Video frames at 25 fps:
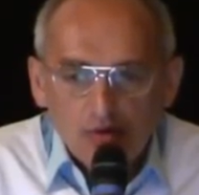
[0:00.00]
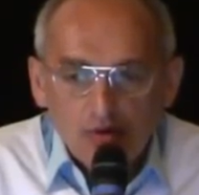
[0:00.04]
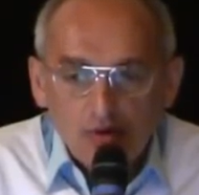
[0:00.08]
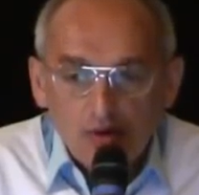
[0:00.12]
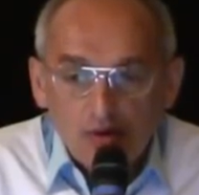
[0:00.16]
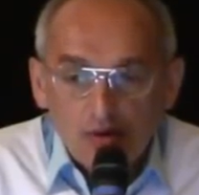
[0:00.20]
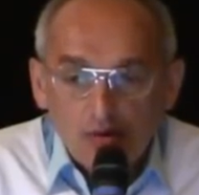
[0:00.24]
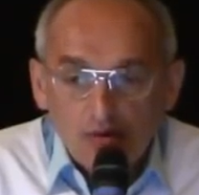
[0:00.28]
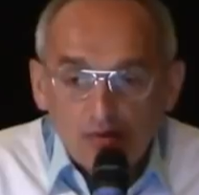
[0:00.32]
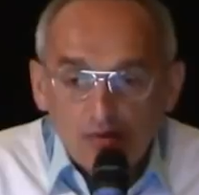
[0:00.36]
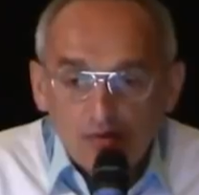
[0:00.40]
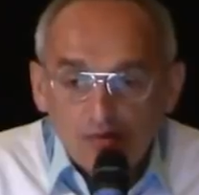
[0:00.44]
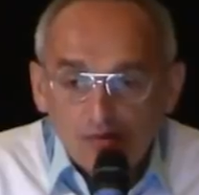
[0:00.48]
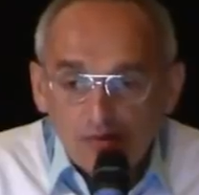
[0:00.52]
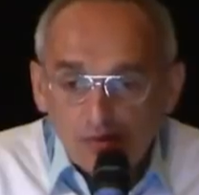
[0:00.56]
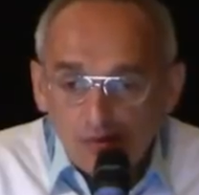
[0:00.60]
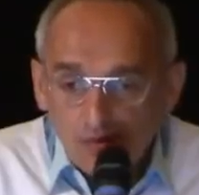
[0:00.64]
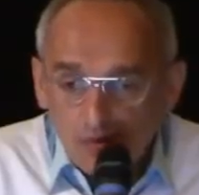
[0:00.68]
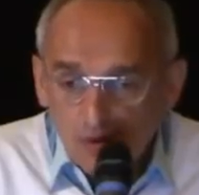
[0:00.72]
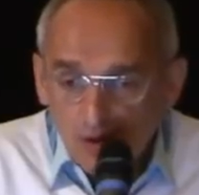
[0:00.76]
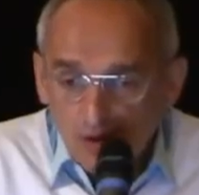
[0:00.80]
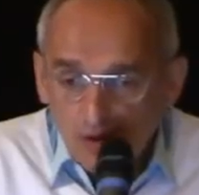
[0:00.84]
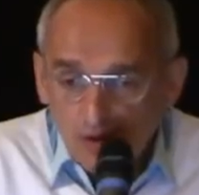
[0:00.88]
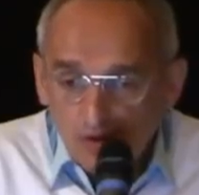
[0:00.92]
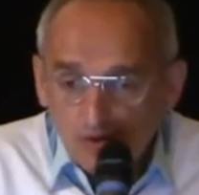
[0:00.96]
Я говорю, все
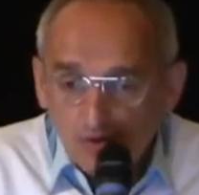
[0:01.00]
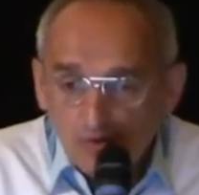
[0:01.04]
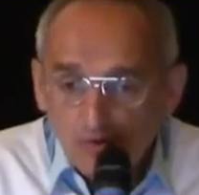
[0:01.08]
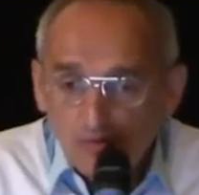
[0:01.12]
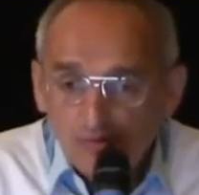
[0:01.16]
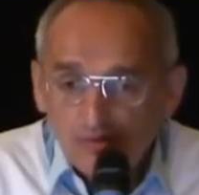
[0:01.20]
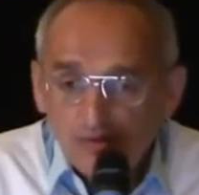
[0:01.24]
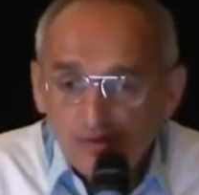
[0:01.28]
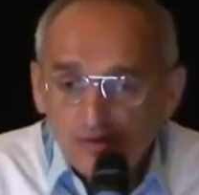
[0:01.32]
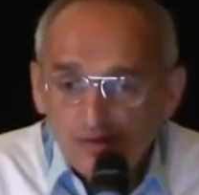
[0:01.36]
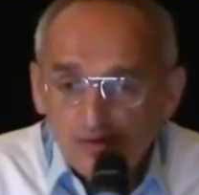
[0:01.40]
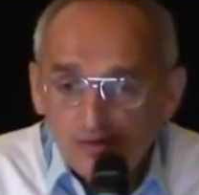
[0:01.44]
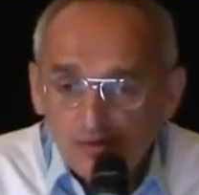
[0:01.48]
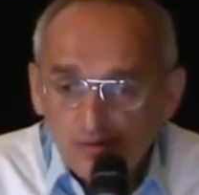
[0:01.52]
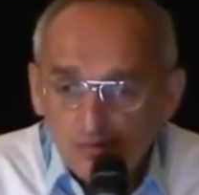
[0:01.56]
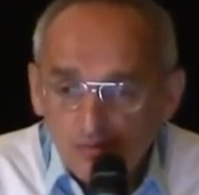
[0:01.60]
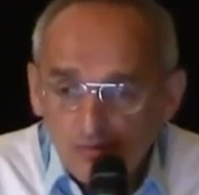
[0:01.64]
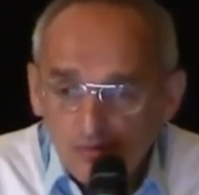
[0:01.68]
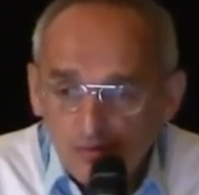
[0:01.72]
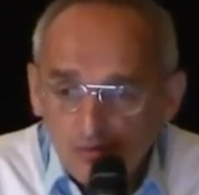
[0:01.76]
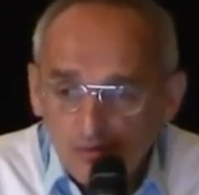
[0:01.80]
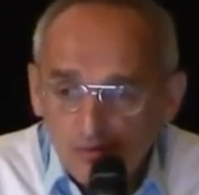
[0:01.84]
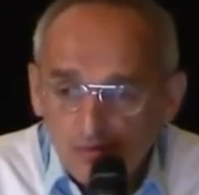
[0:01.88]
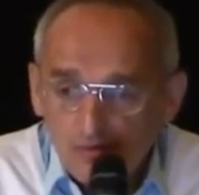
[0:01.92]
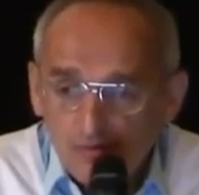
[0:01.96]
хорошо, все
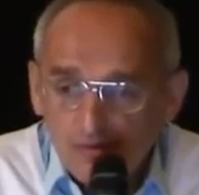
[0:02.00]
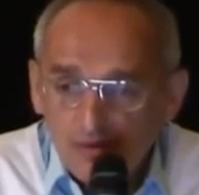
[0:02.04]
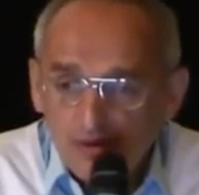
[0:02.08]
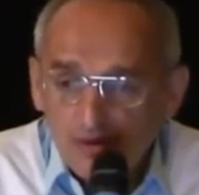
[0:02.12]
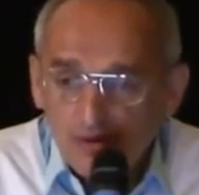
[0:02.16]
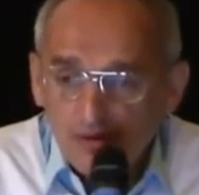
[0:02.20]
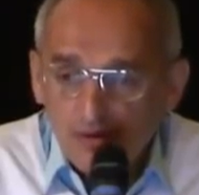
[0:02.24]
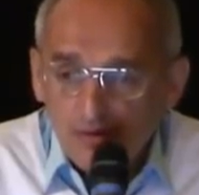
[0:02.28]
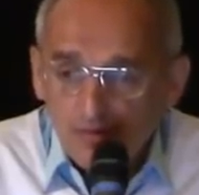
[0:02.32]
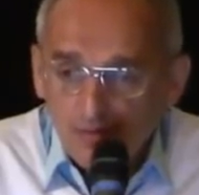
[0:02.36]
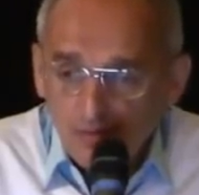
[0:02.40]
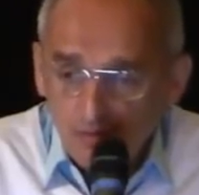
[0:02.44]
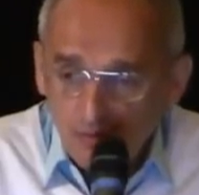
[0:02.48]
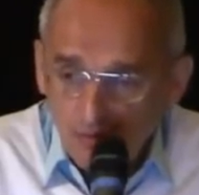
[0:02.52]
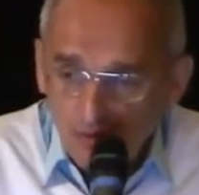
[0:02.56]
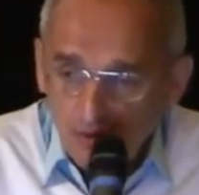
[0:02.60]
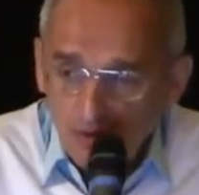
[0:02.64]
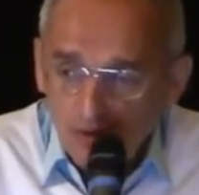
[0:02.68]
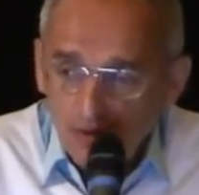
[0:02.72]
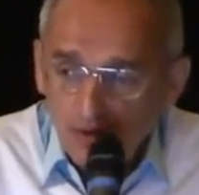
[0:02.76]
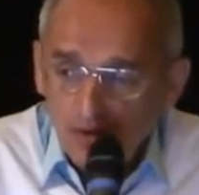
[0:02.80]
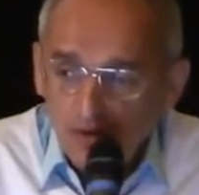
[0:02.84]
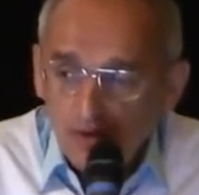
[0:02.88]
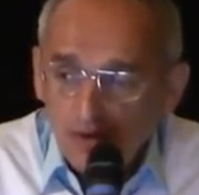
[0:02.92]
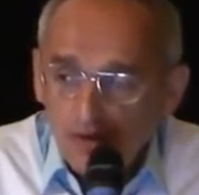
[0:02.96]
слушают, все
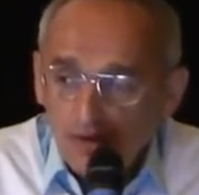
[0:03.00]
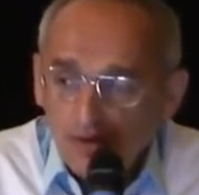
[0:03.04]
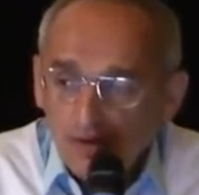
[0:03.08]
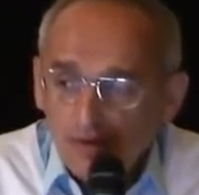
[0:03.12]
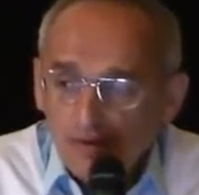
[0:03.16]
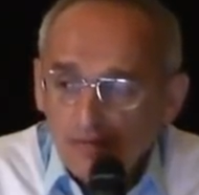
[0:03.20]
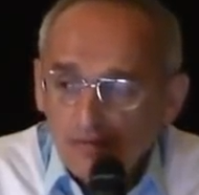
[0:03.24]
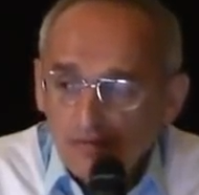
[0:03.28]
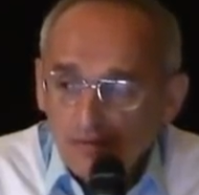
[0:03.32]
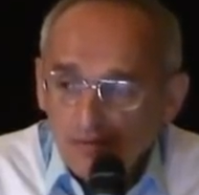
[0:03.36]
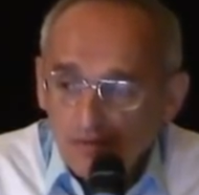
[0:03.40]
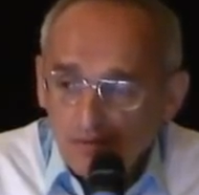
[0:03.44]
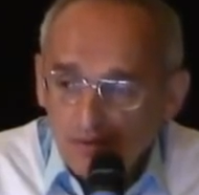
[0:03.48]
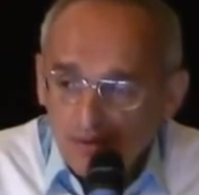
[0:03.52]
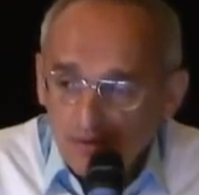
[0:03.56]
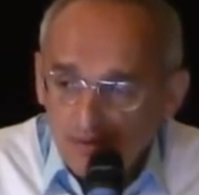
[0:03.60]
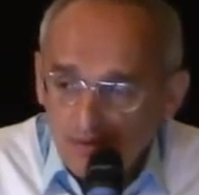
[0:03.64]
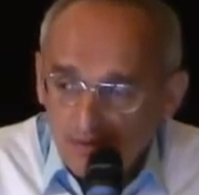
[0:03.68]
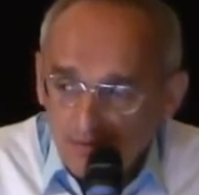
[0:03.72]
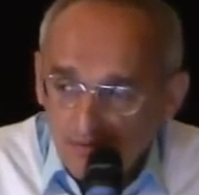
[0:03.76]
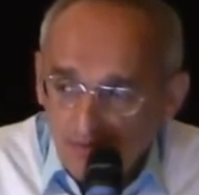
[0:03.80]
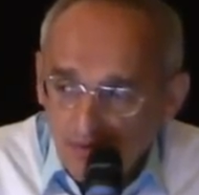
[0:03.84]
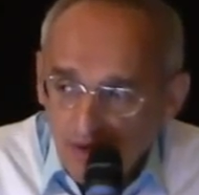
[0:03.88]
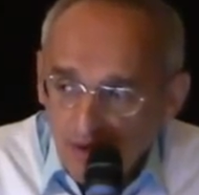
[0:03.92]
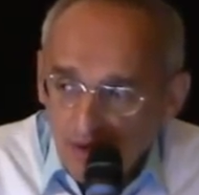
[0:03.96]
довольны, все
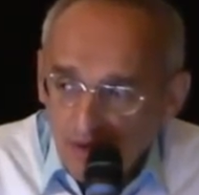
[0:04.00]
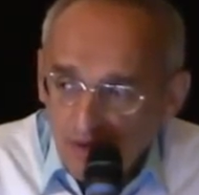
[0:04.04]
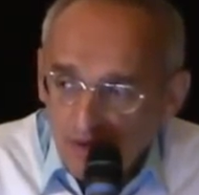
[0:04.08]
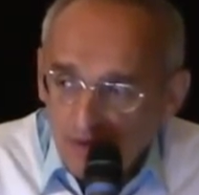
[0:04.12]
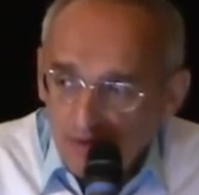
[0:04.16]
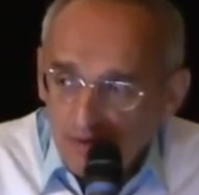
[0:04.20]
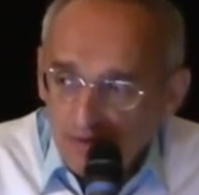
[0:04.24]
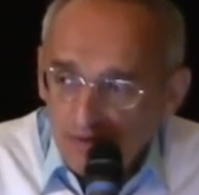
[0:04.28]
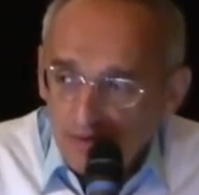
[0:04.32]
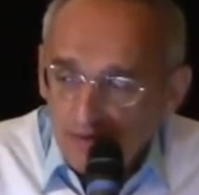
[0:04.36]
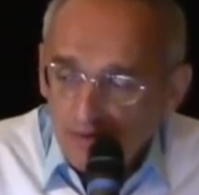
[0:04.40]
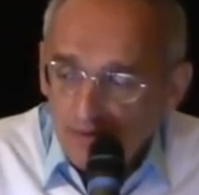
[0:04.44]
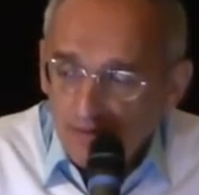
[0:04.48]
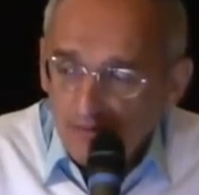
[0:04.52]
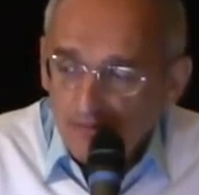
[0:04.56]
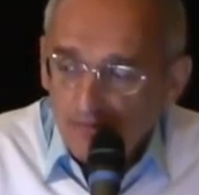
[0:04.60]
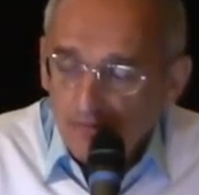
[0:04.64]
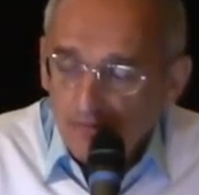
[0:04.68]
развивается.